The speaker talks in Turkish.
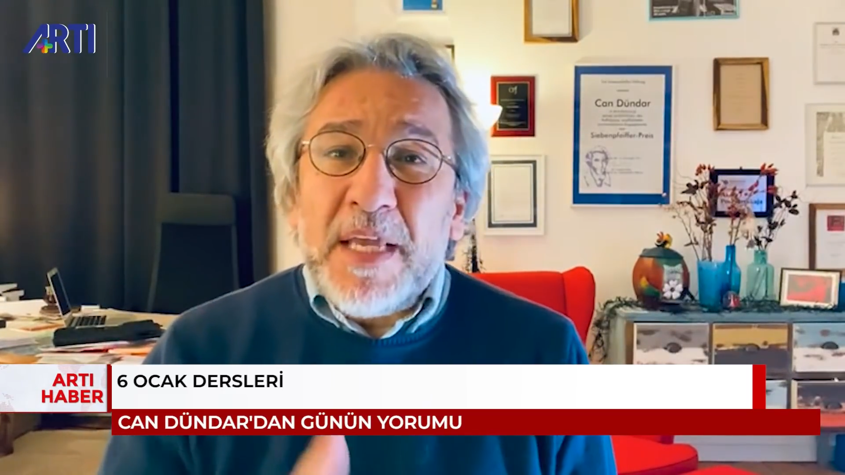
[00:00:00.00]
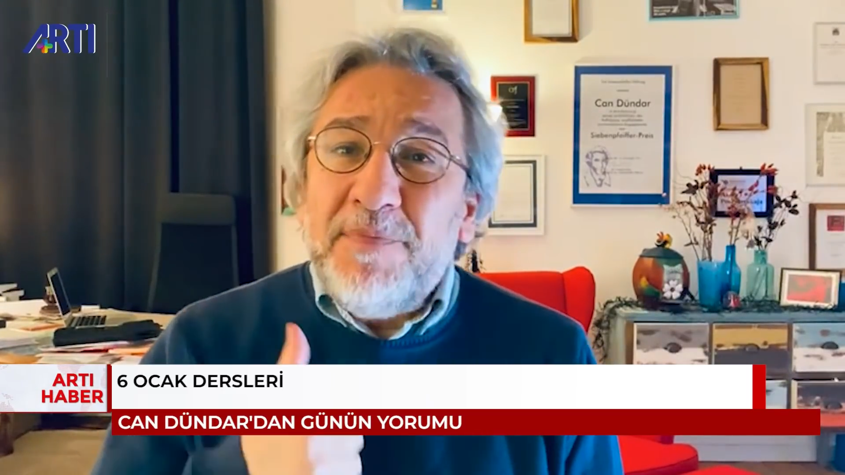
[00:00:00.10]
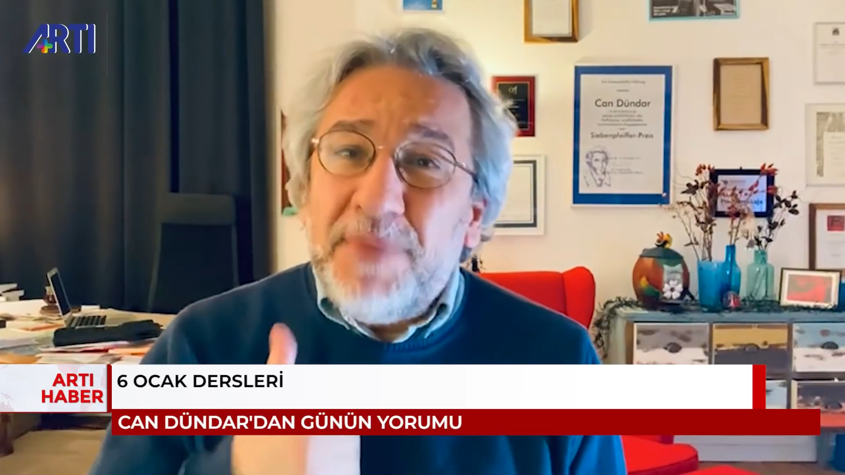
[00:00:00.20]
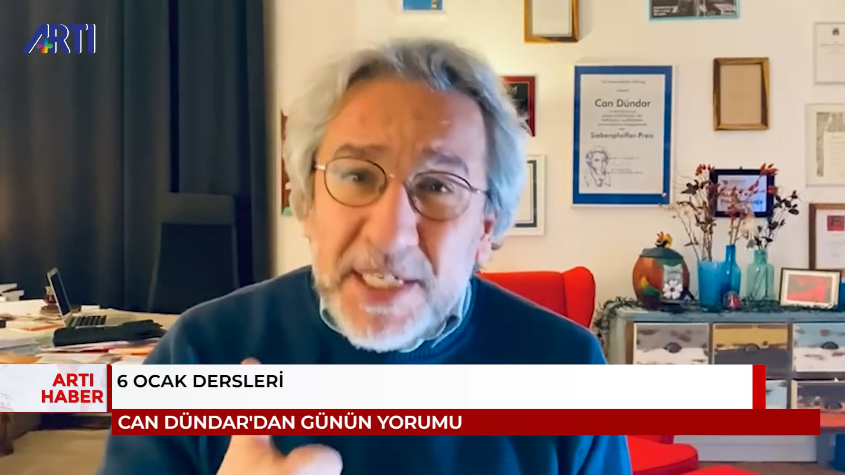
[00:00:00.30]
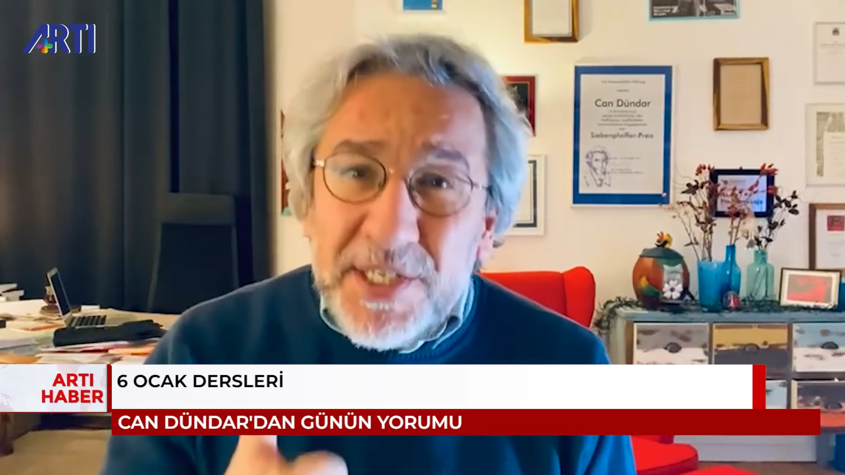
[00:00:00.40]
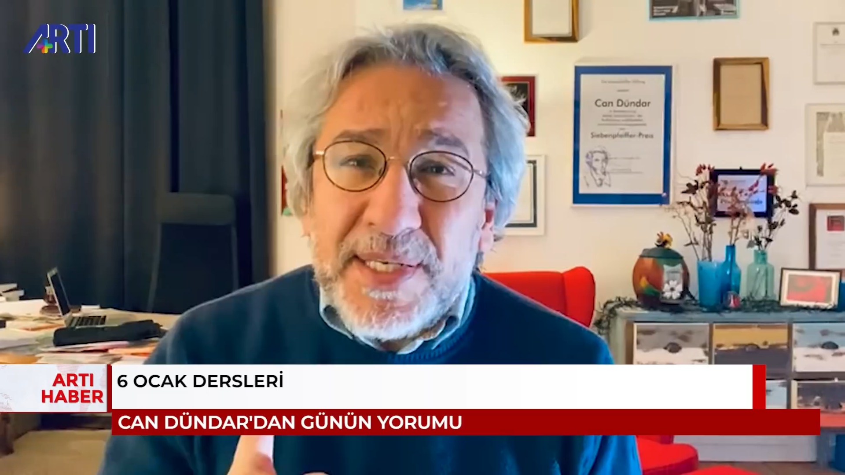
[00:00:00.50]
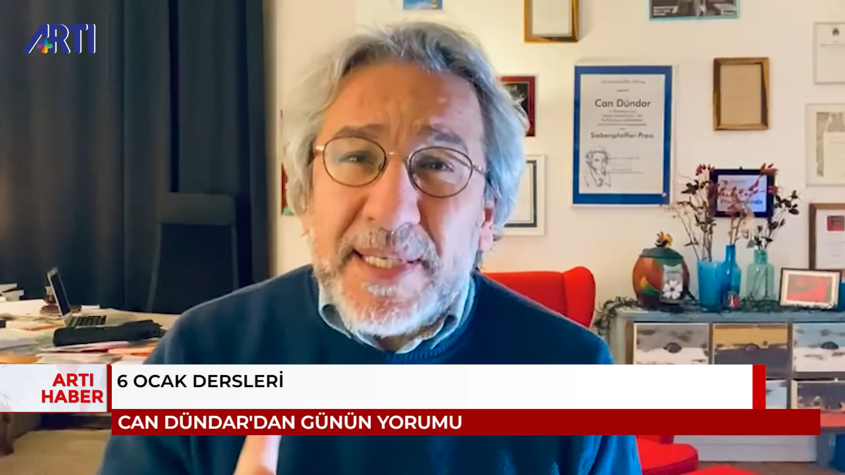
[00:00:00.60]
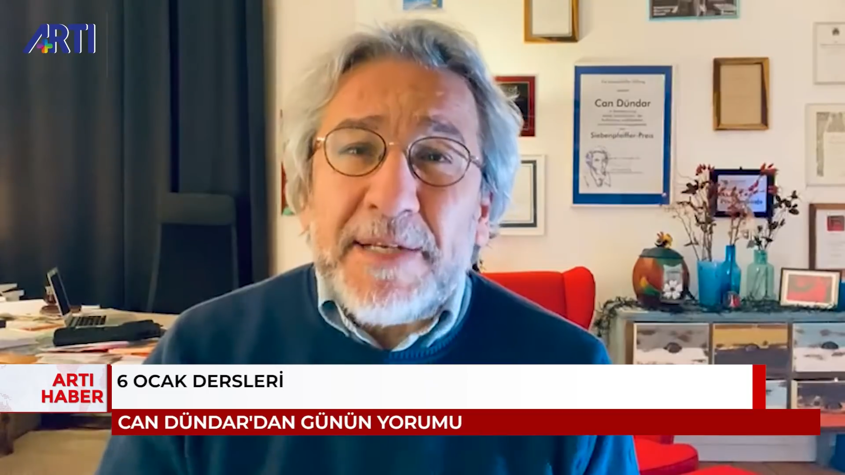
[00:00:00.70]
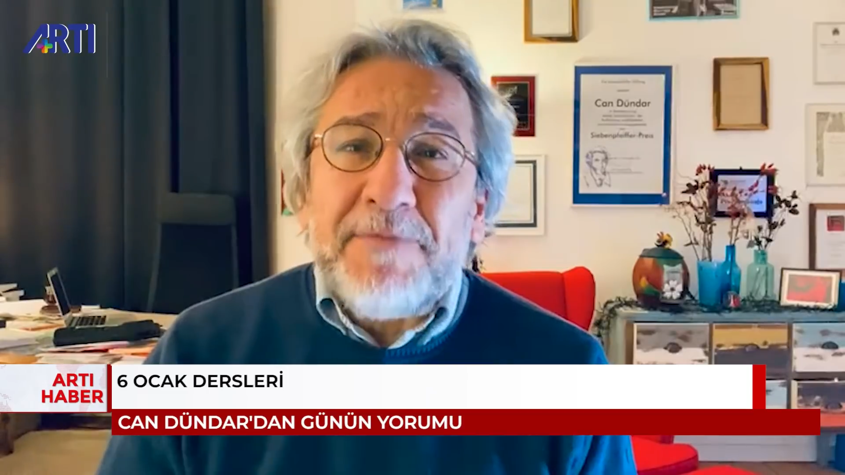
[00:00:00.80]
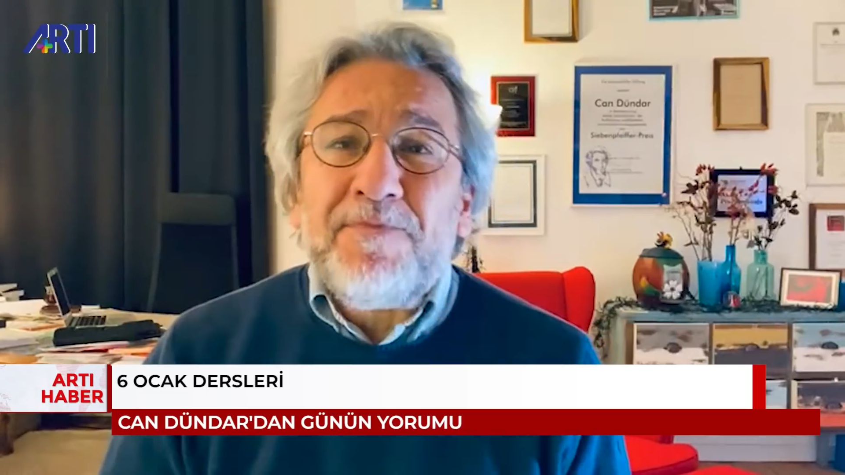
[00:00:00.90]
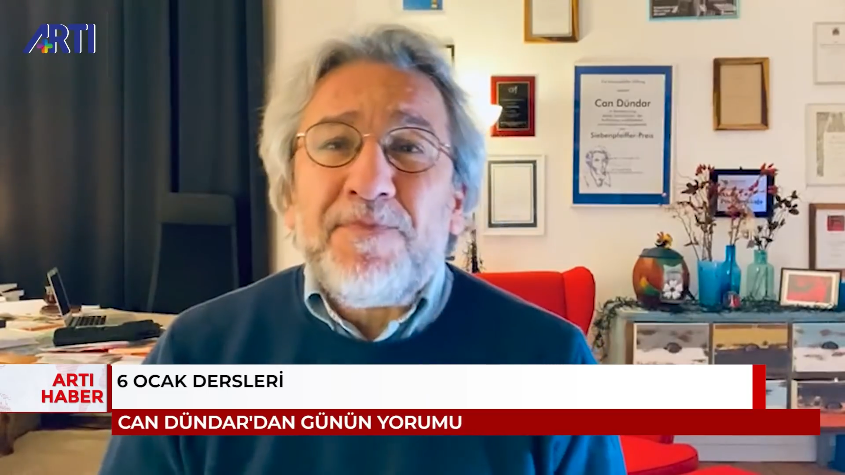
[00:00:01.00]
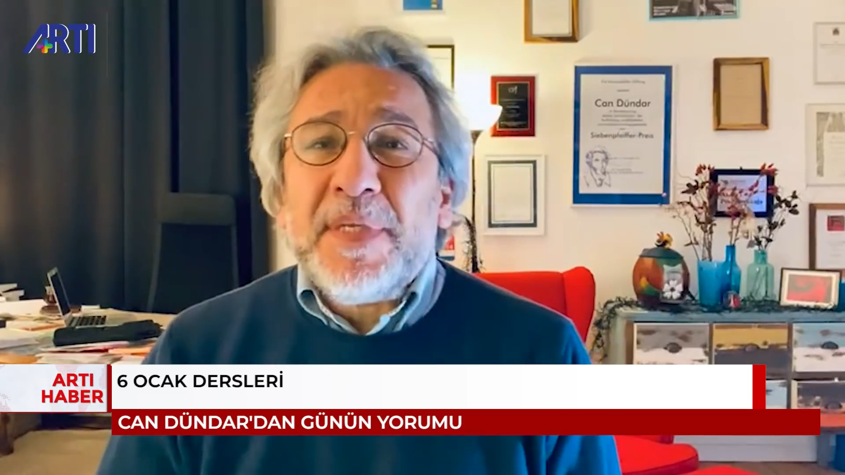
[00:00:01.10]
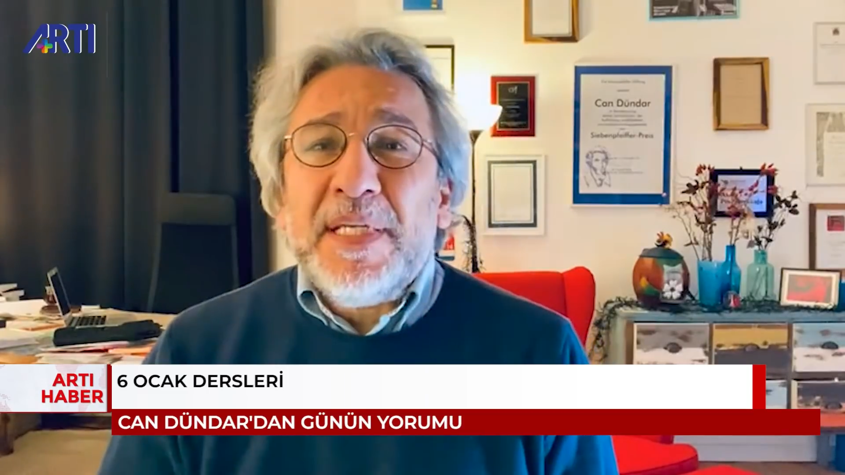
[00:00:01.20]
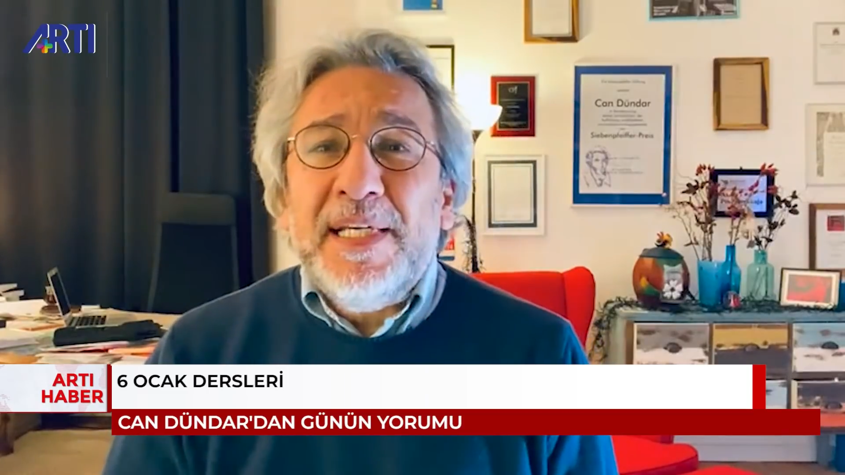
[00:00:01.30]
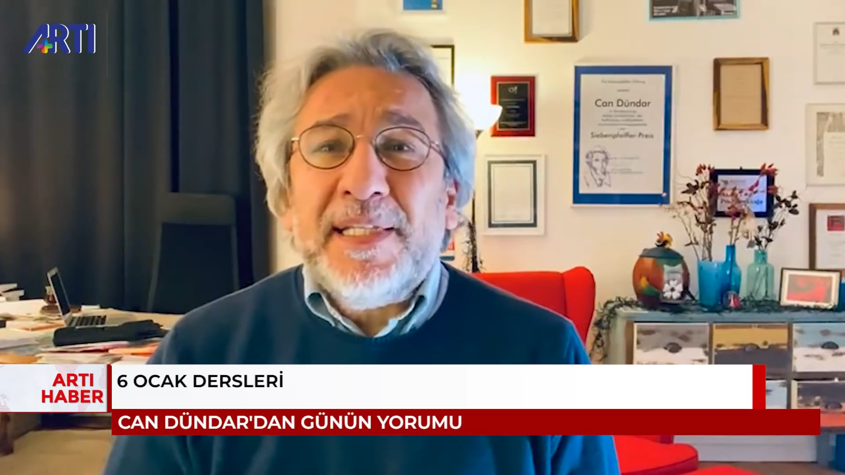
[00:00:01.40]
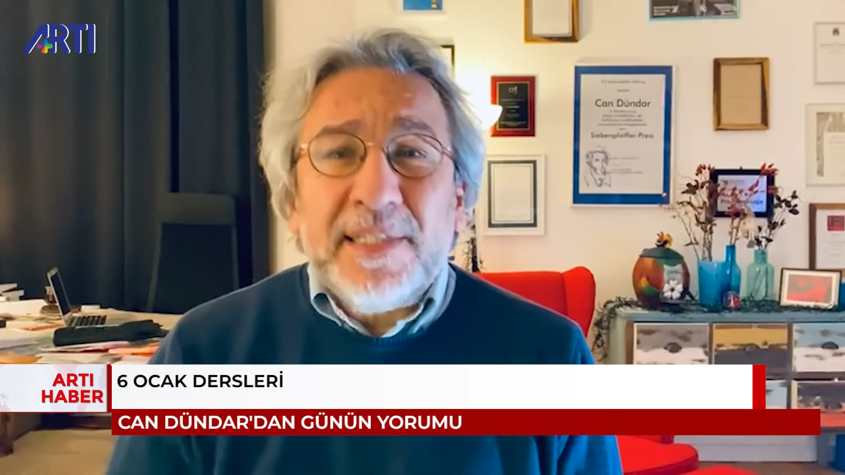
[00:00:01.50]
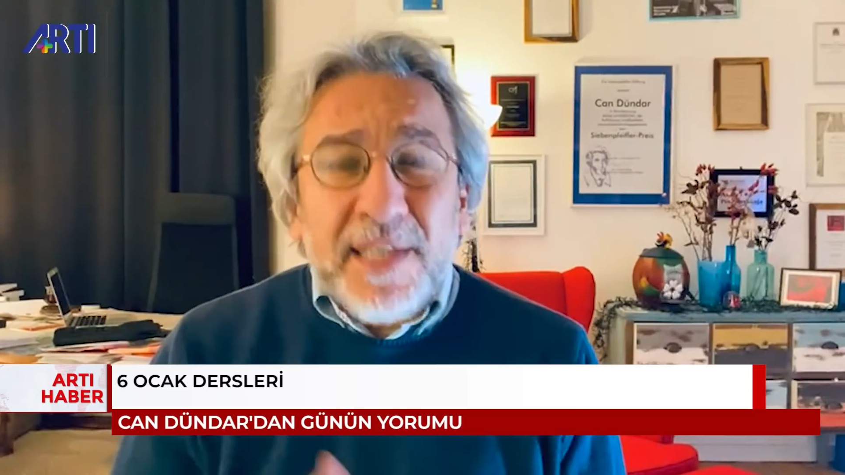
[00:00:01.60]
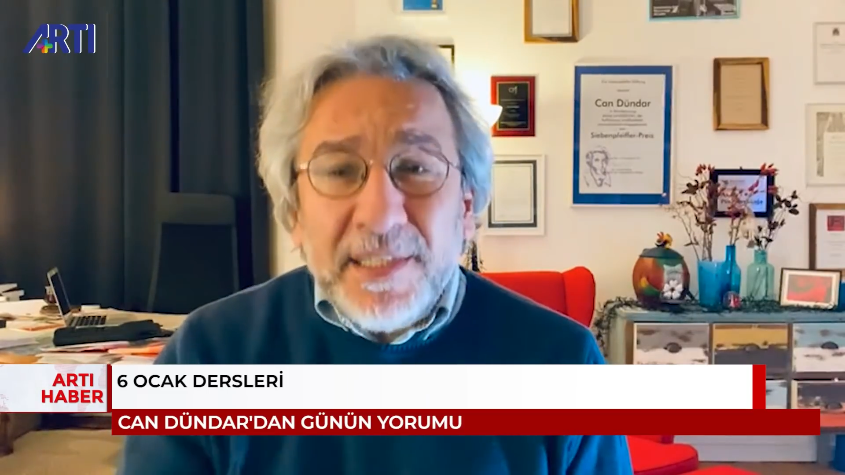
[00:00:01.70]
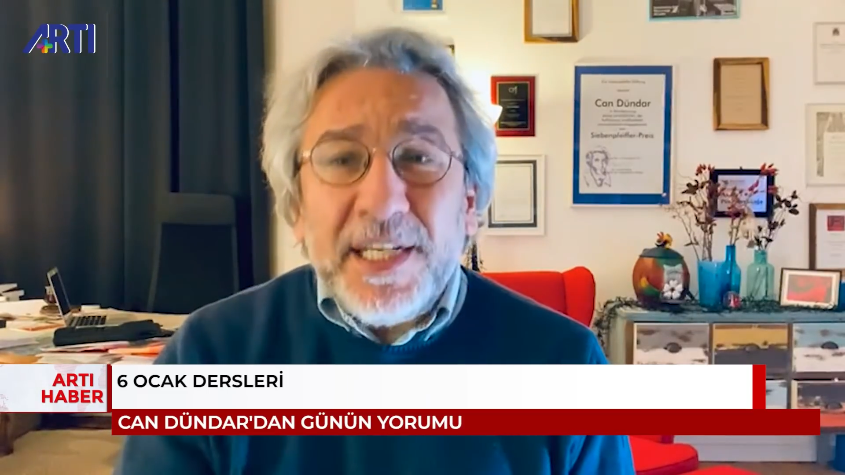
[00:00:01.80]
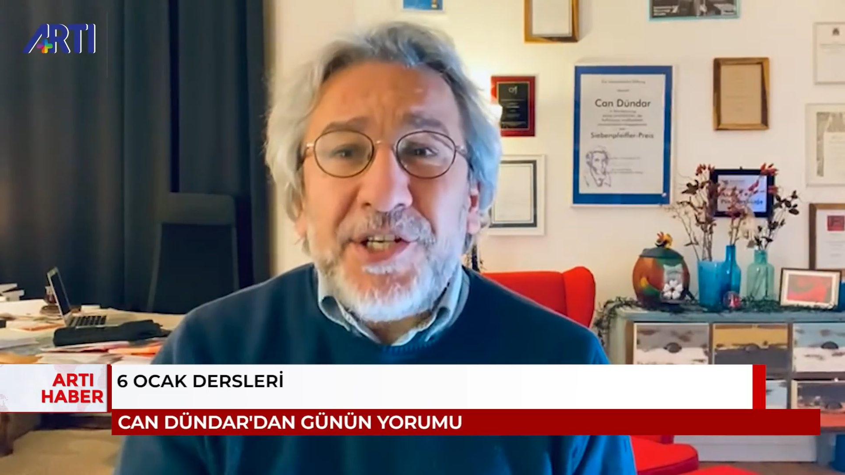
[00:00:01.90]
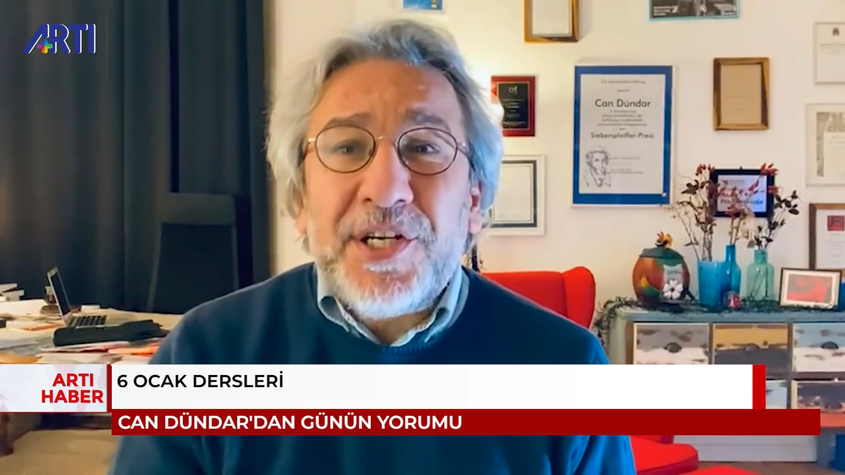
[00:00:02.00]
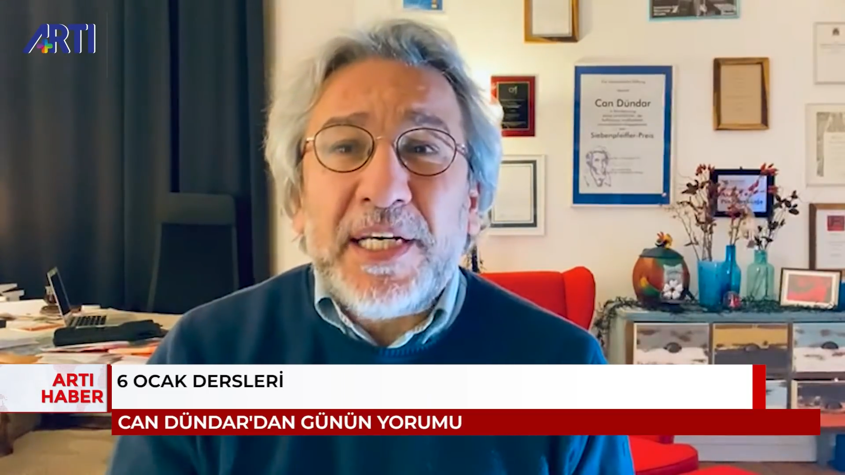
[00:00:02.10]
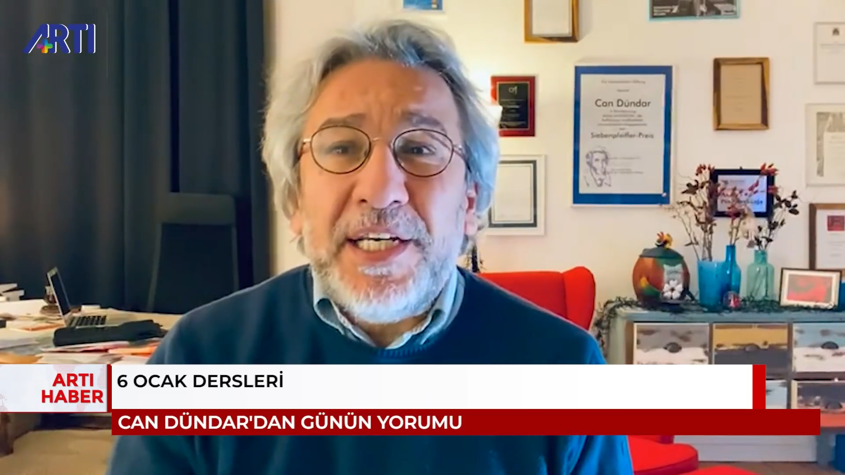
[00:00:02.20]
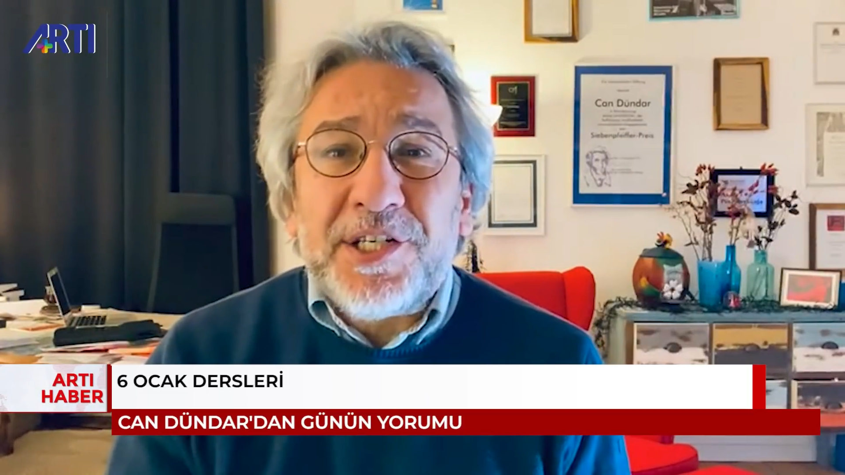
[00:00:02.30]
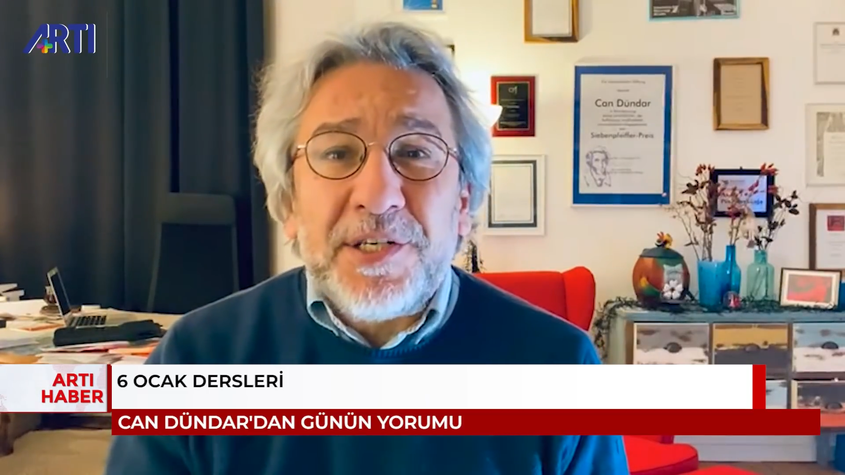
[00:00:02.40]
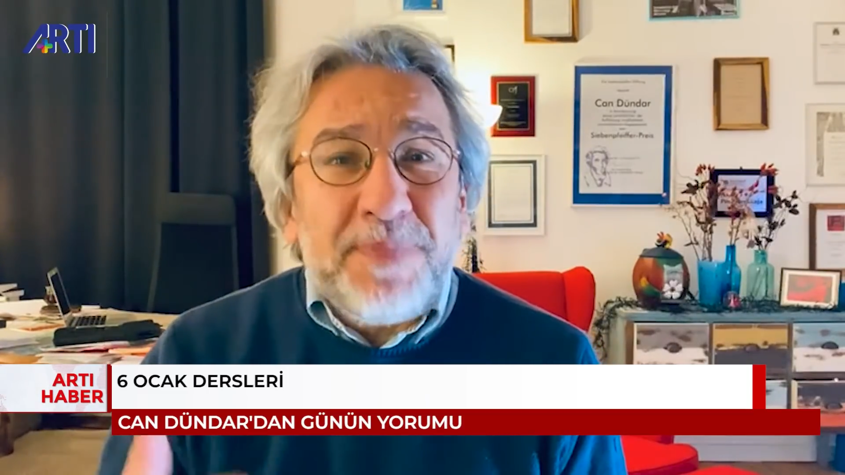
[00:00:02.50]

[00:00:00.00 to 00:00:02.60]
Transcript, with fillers: Birincisi, iktidar değişikliği için